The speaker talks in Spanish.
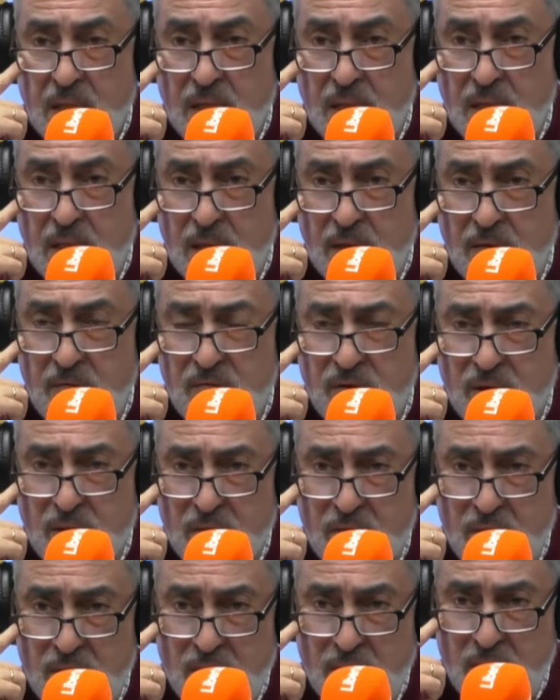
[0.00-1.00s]
Eh,
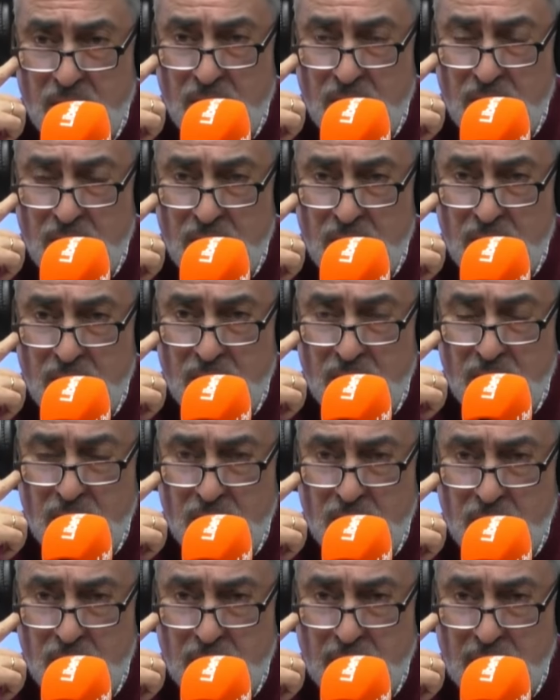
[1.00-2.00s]
Francina
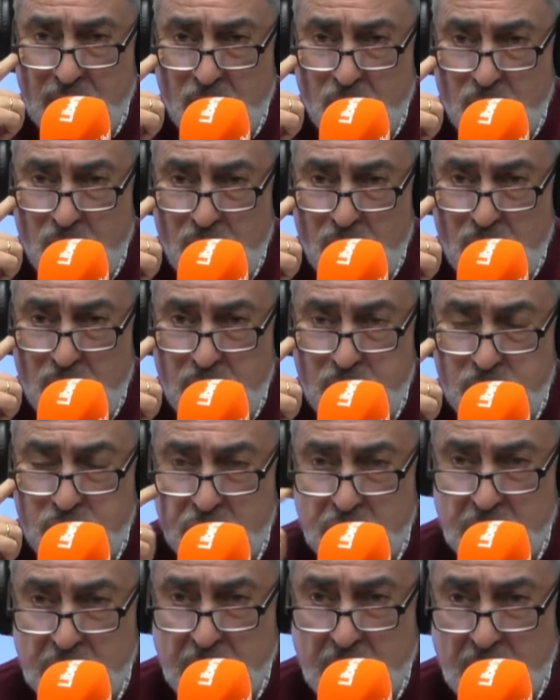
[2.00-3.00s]
Armengol
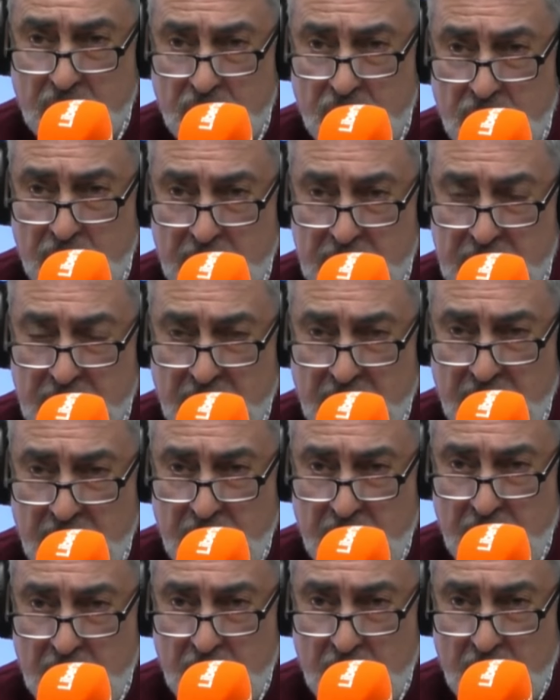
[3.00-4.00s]
pues encarga una
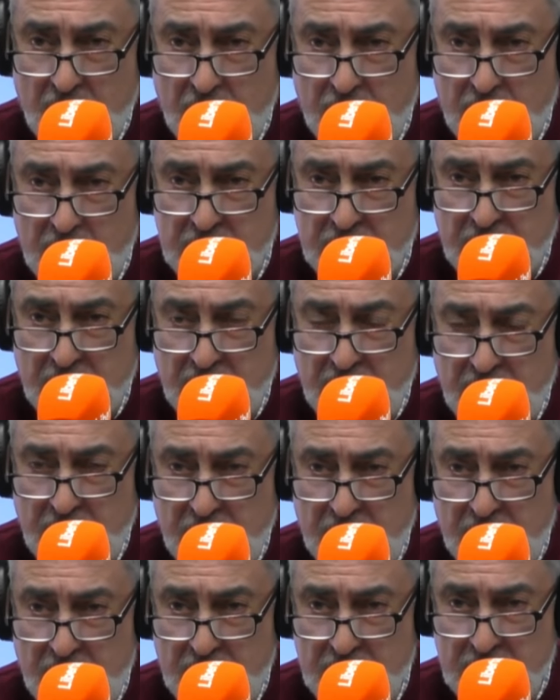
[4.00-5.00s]
mascarilla, llega las
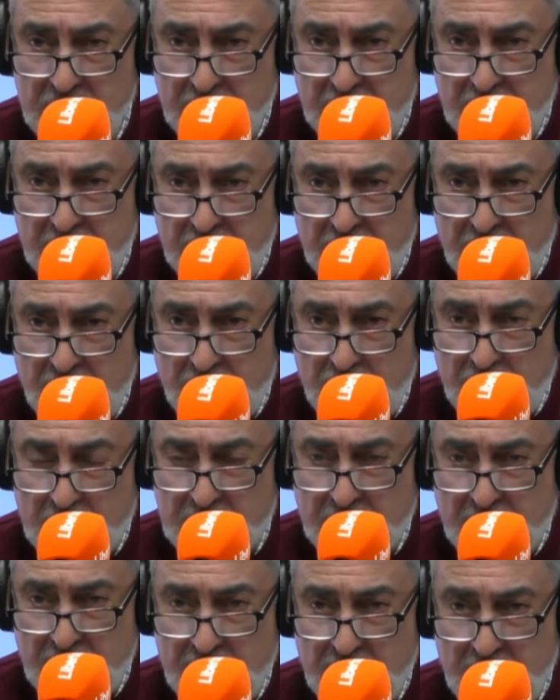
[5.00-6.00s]
mascarillas, las
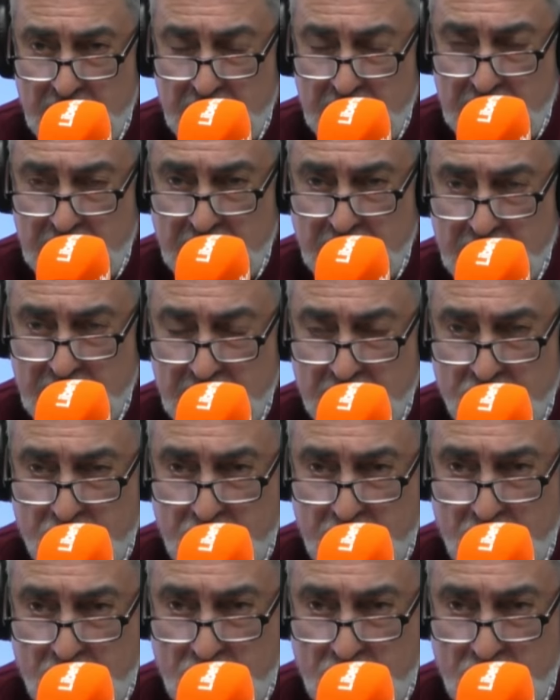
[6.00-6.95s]
mascarillas ni siquiera se pueden